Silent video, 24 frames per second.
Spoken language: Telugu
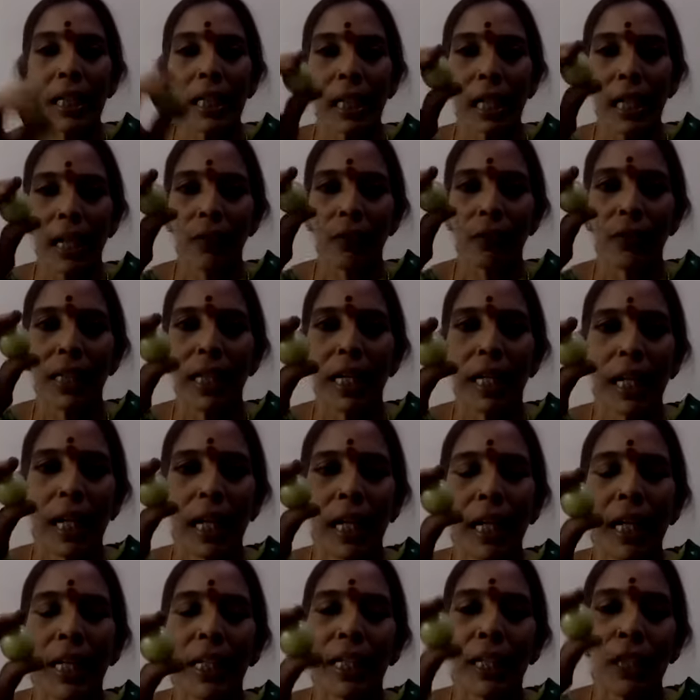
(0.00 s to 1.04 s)
అట్లా ఆ విధంగా
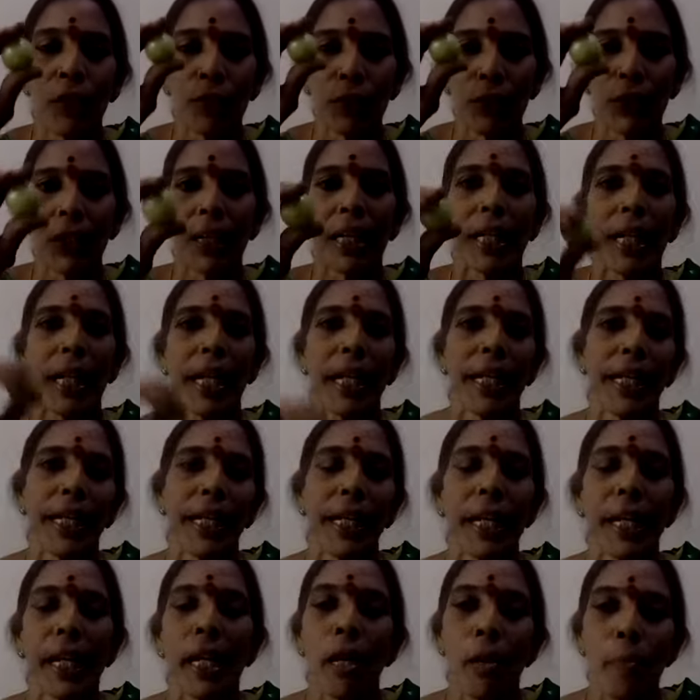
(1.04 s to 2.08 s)
ఈ
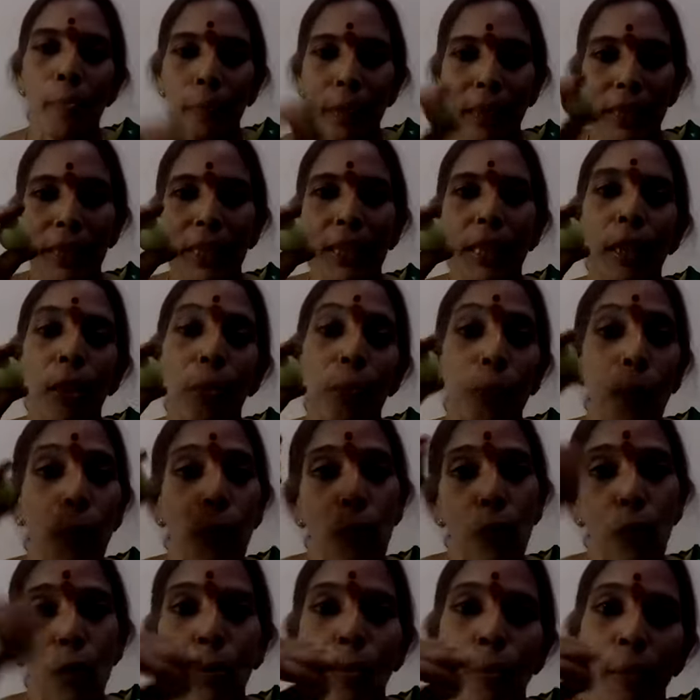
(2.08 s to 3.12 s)
విసురుకాయని పచ్చడిని
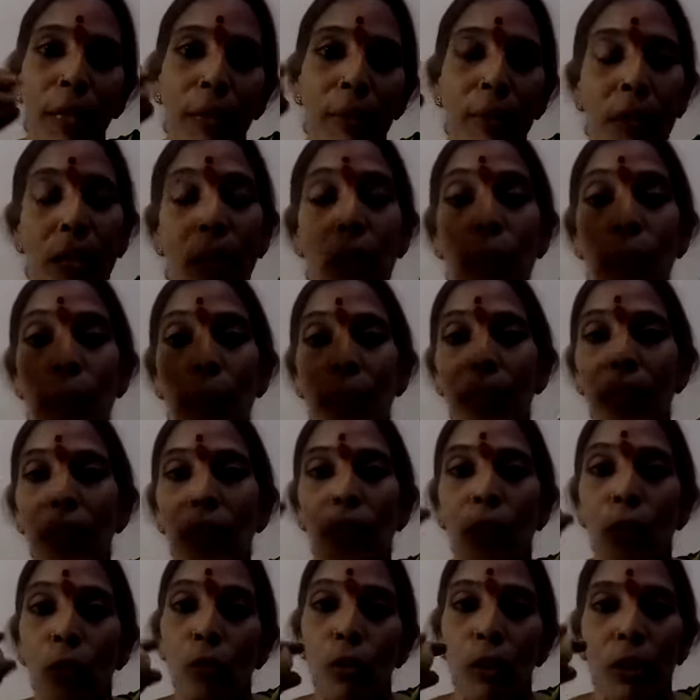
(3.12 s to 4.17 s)
పూర్వం మన వాళ్ళు
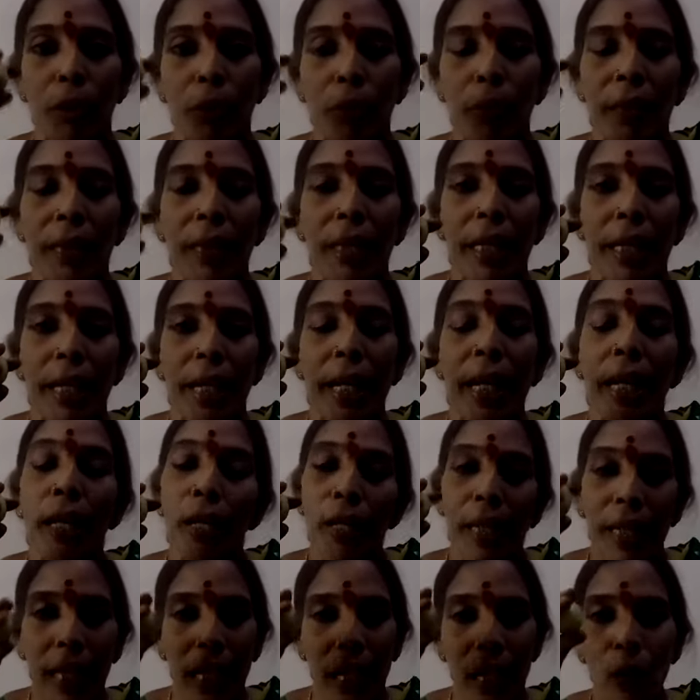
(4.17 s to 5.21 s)
పెద్దవాళ్ళు కొంతమంది
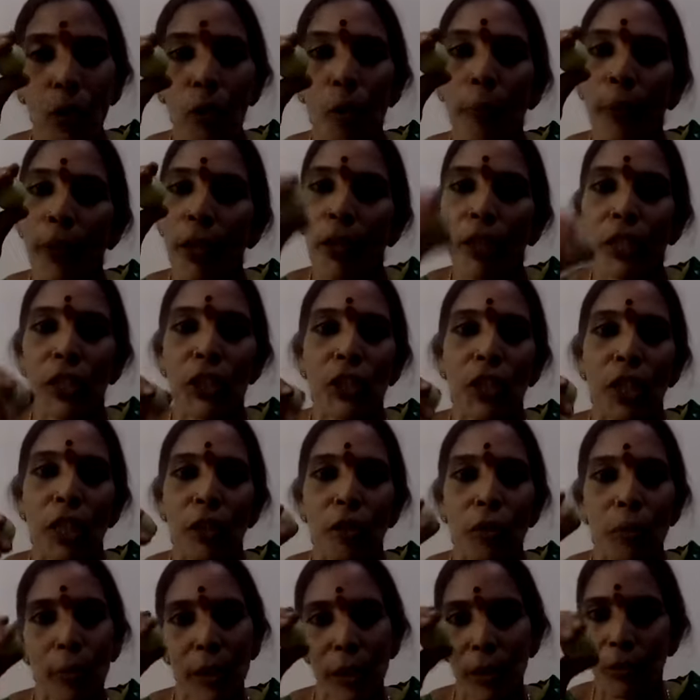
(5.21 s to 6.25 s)
ఎలా
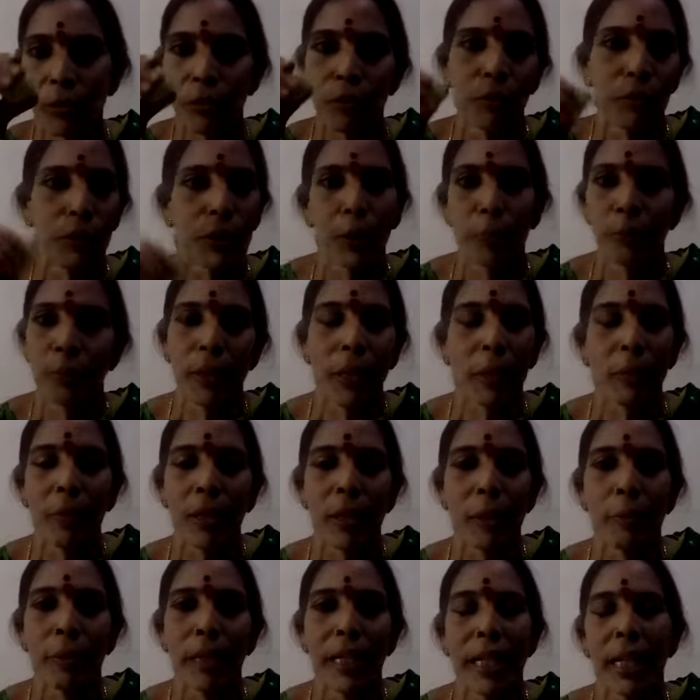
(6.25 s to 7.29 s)
ఉపయోగించారో మనం
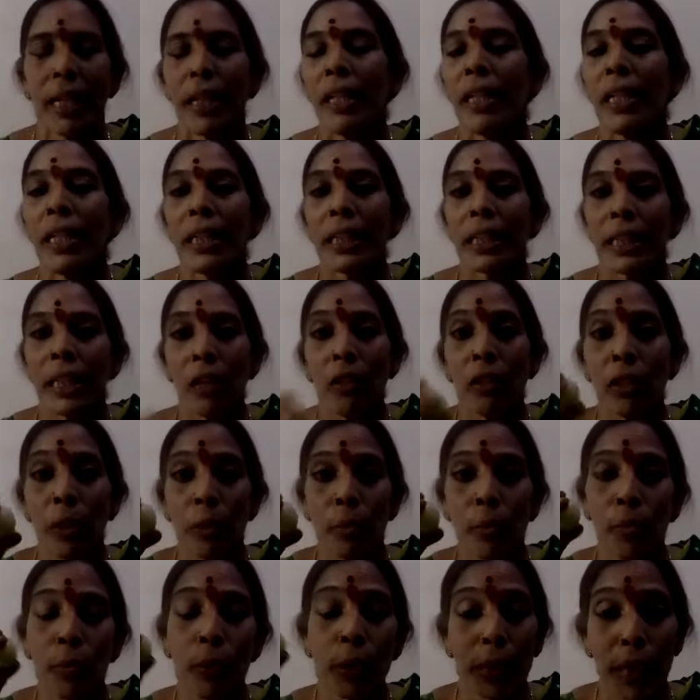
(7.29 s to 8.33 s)
చెప్తామన్నమాట తర్వాత
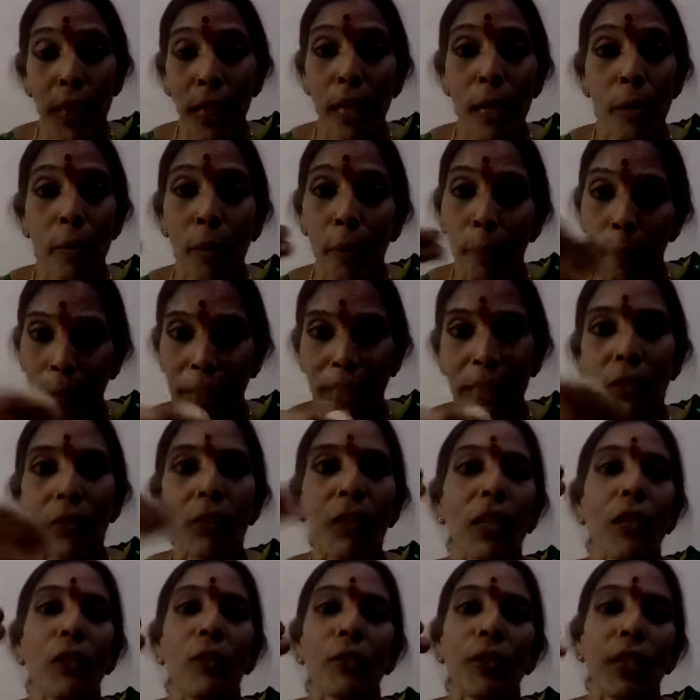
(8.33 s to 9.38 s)
ముఖ్యంగా మా
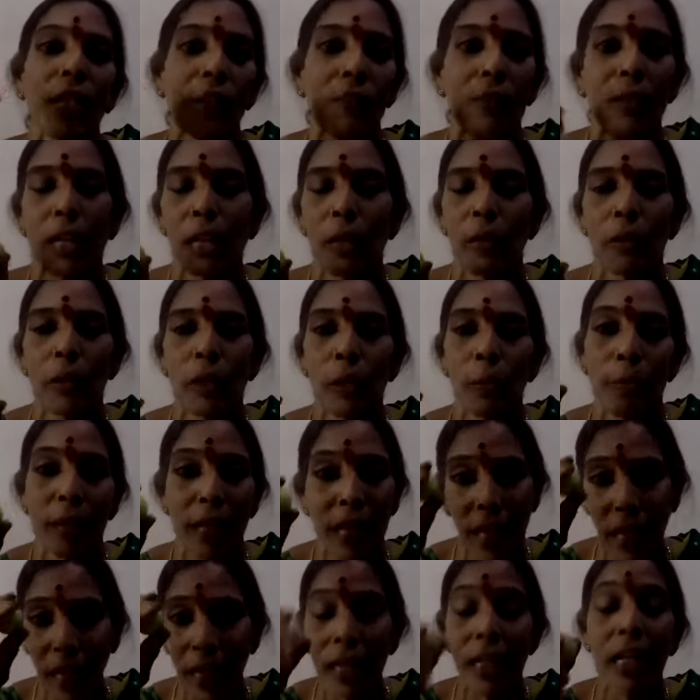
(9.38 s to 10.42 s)
పెద్దవాళ్ళు ఉండేవాళ్ళు అనమాట మా
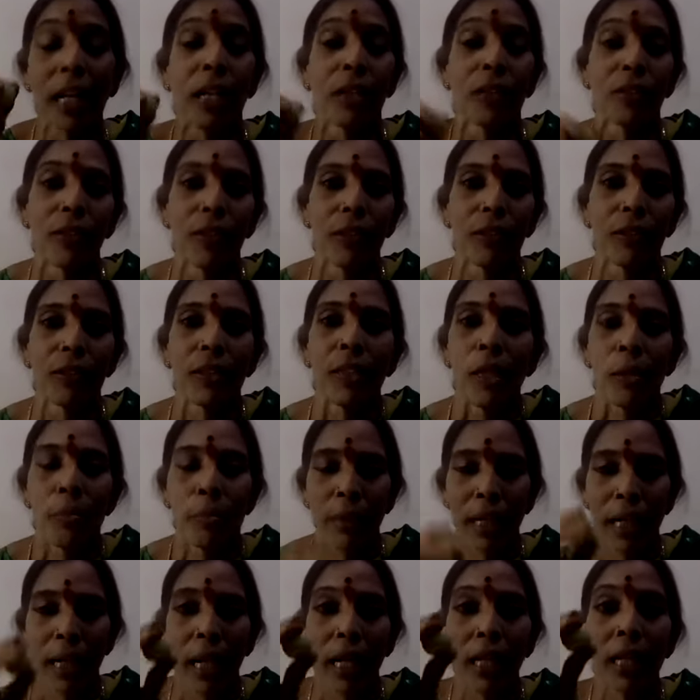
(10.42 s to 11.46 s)
నాన్నగారు వాళ్ళు
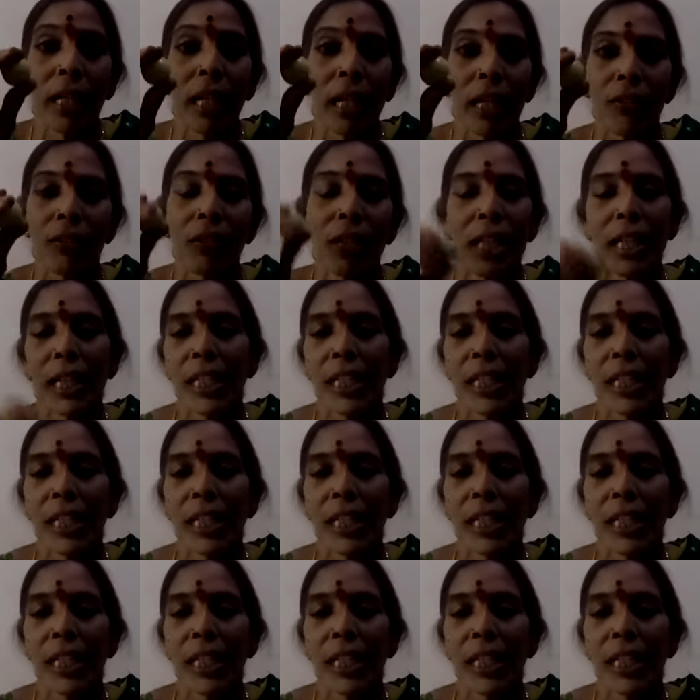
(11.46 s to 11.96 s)
మా నాన్నగారు